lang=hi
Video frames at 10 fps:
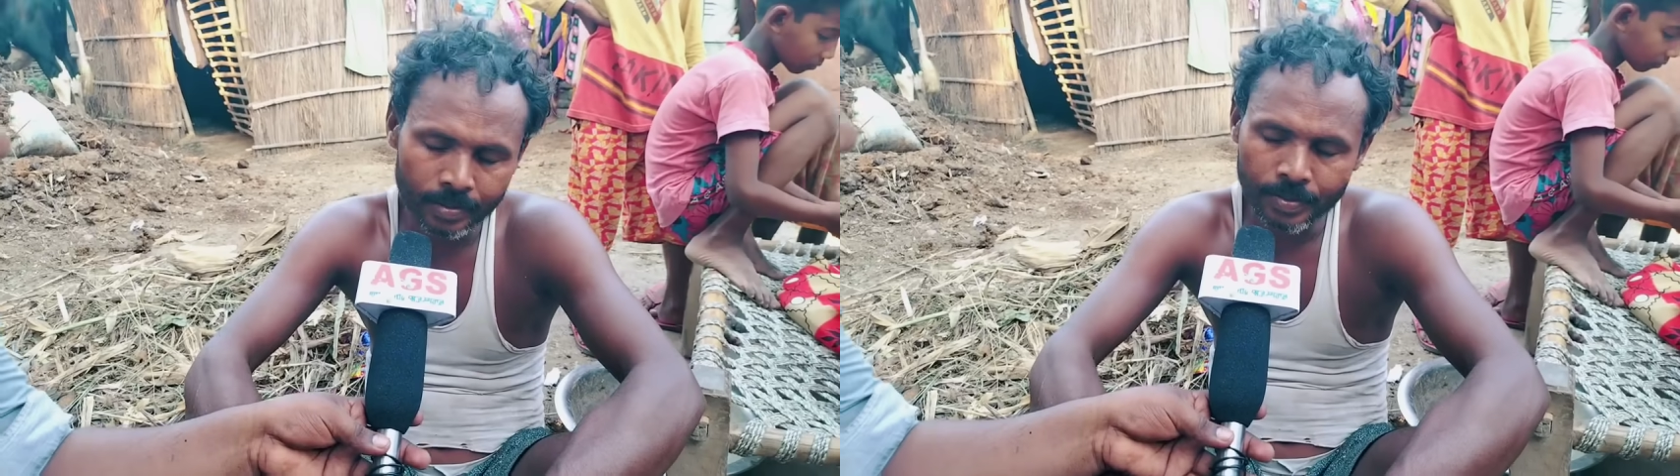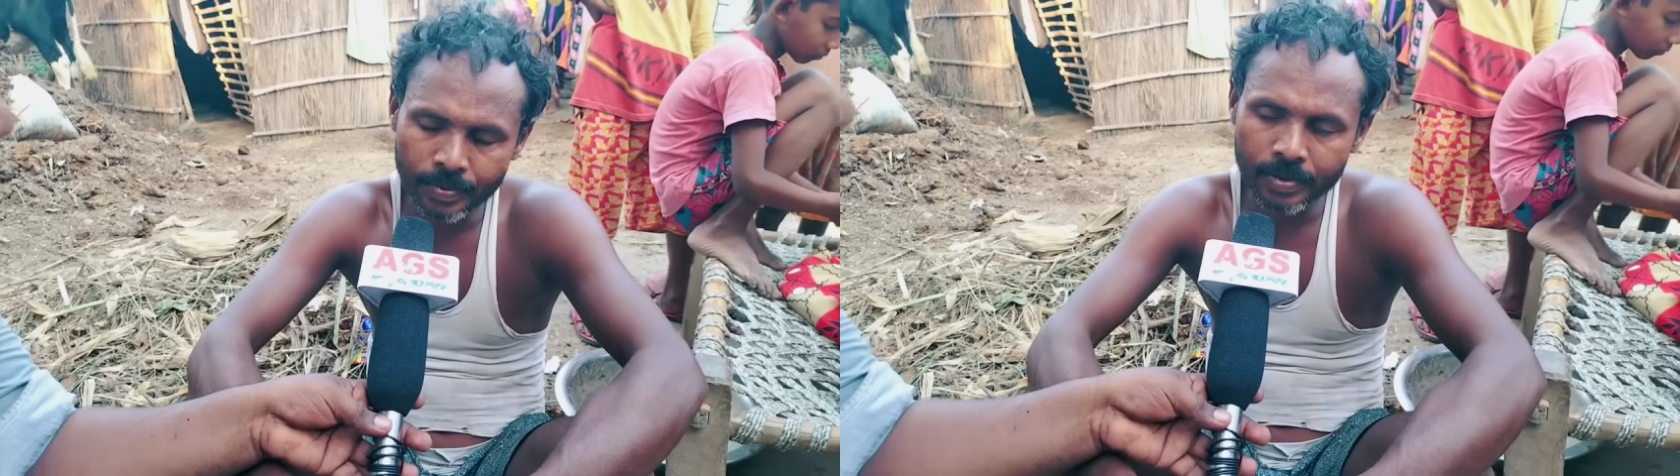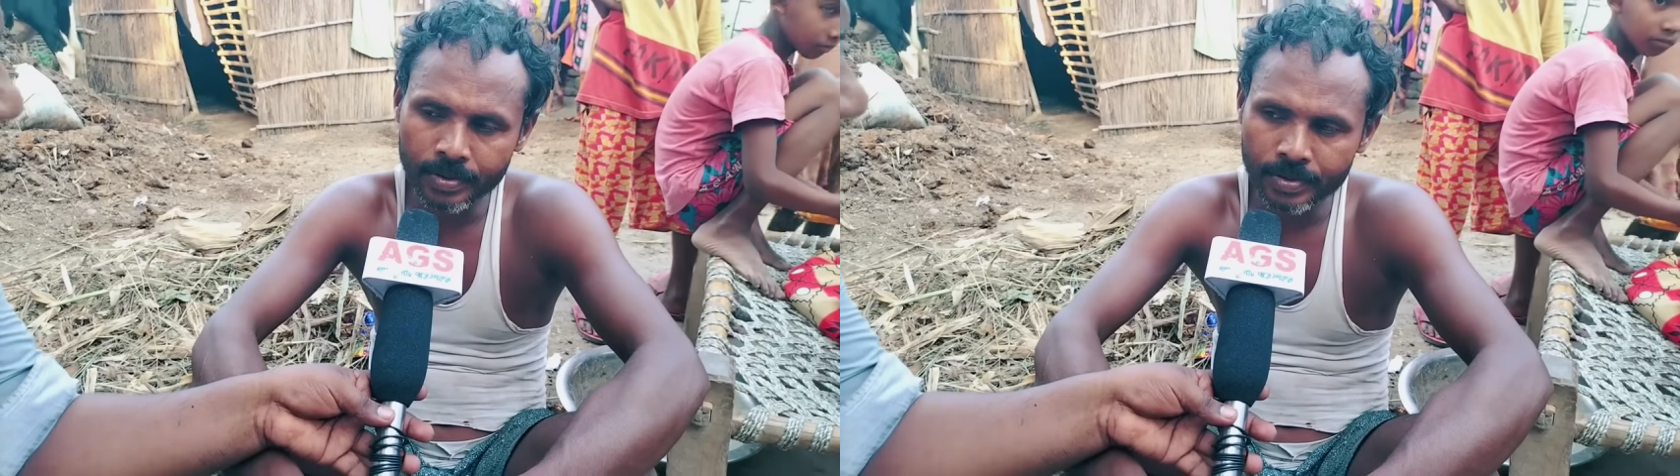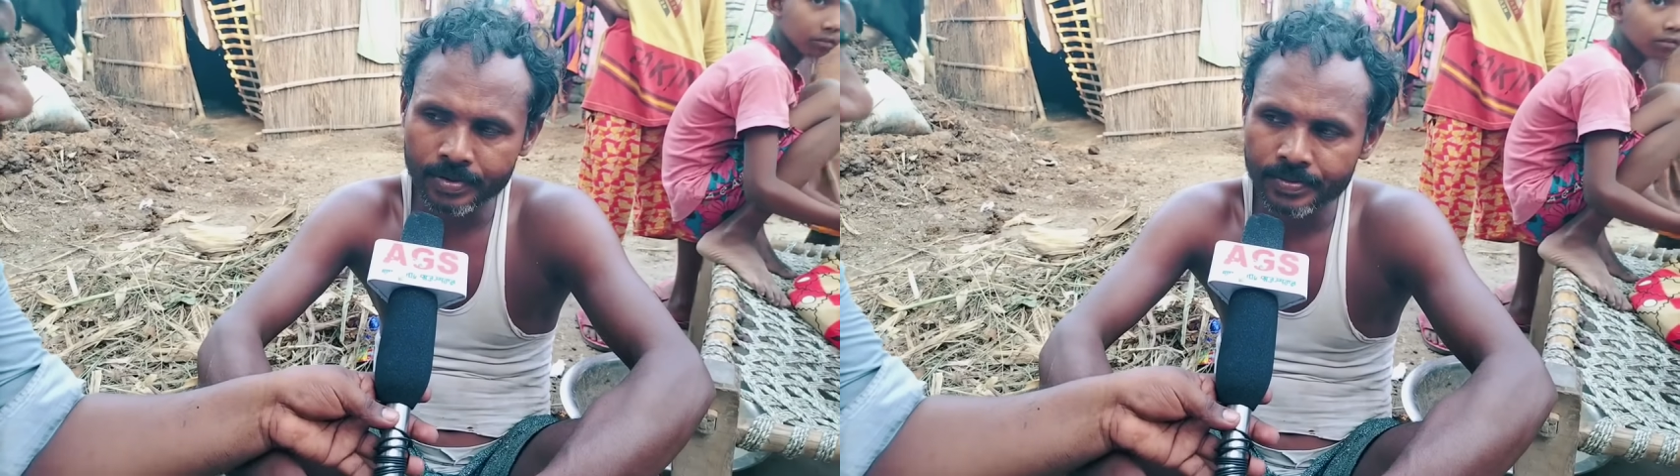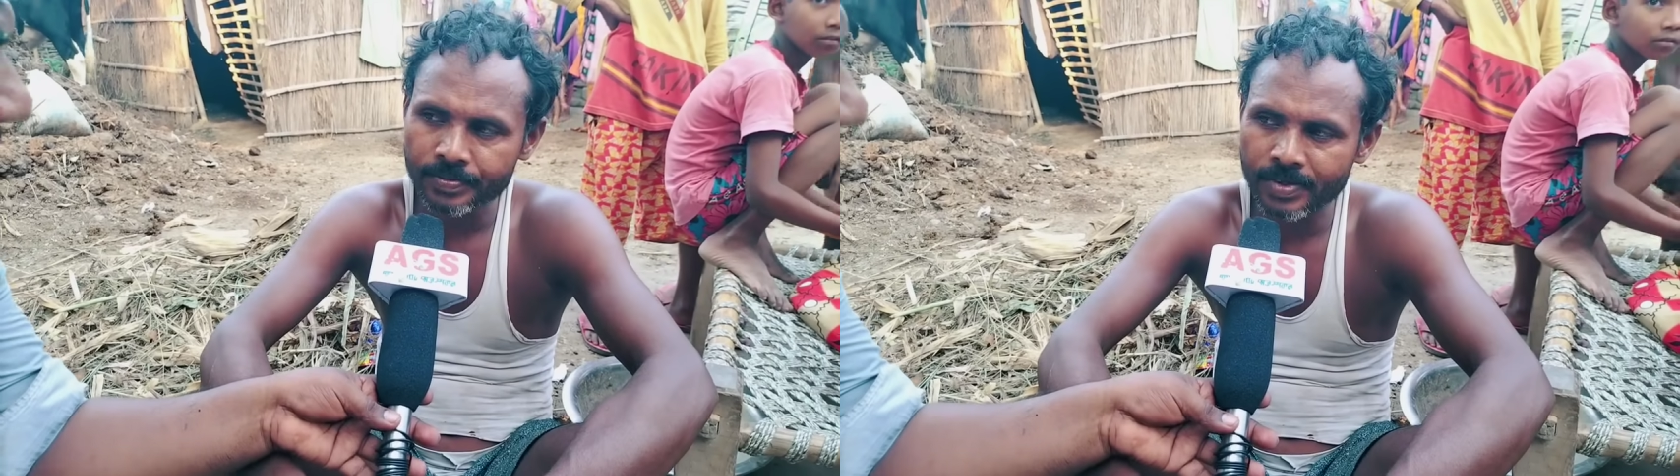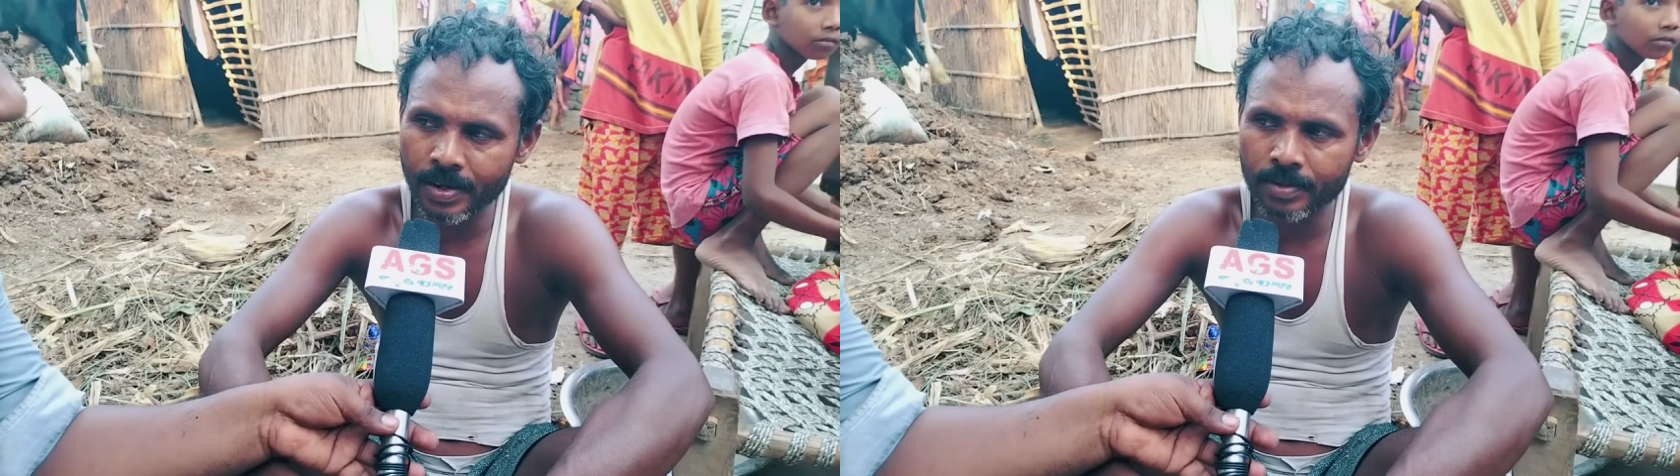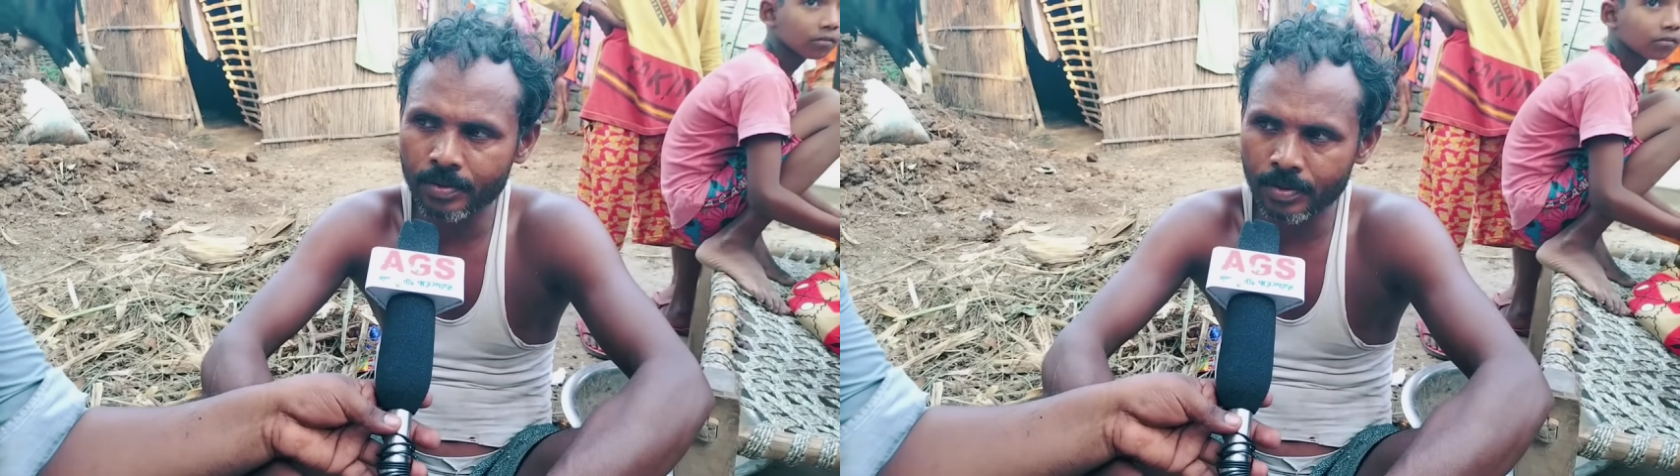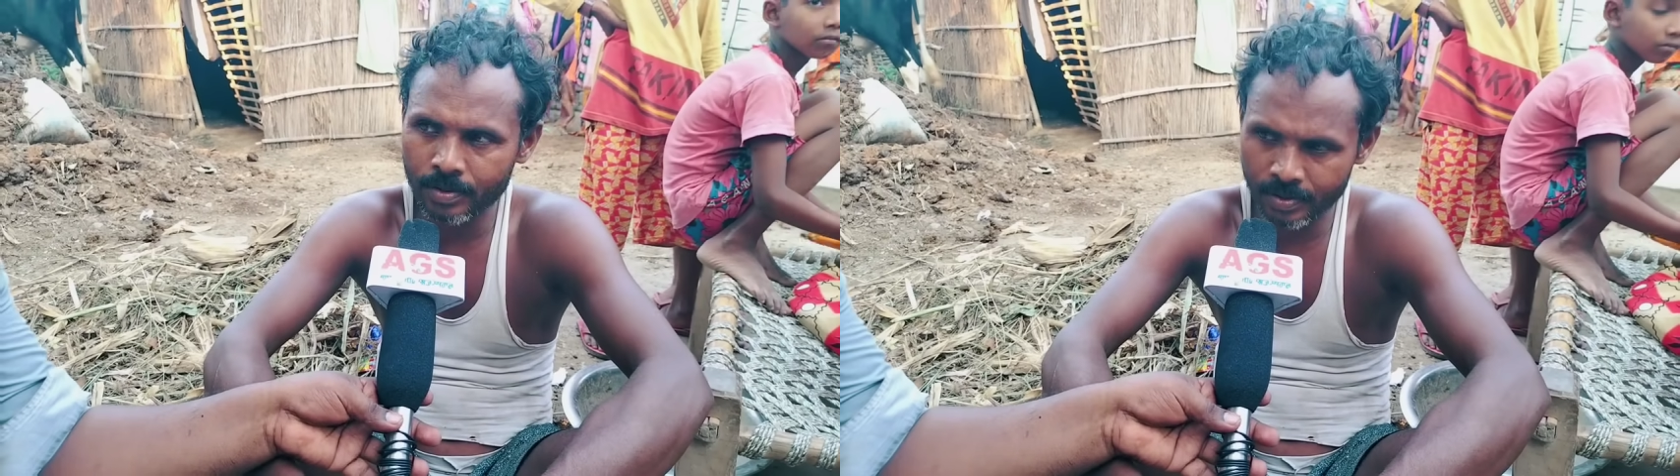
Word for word: बजे रात में पकड़नी रात भर